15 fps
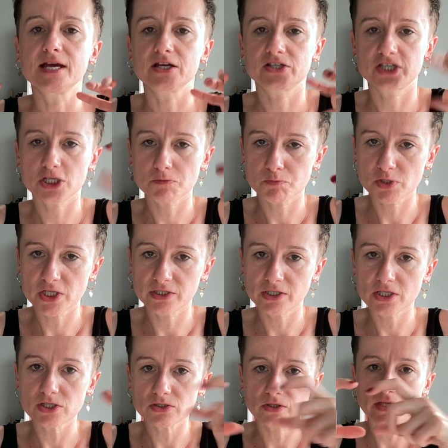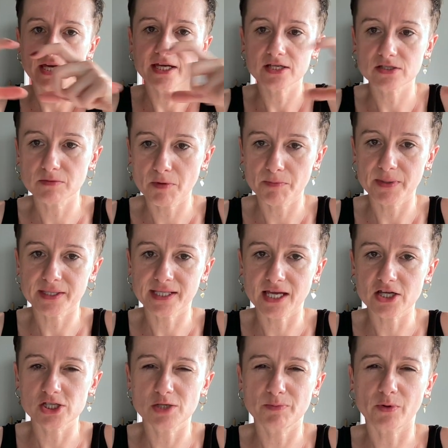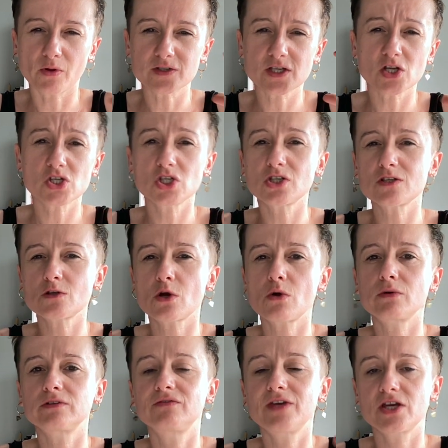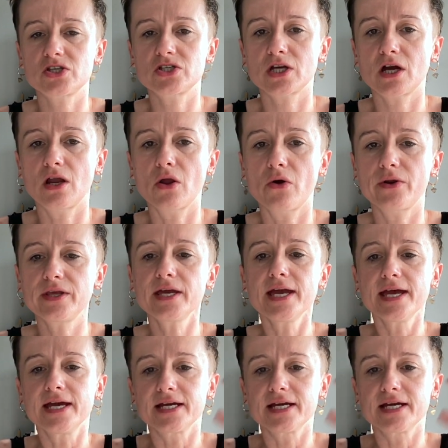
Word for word: Chcesz przytyć, dodajesz sobie 15%, czyli to jest około 200 kalorii.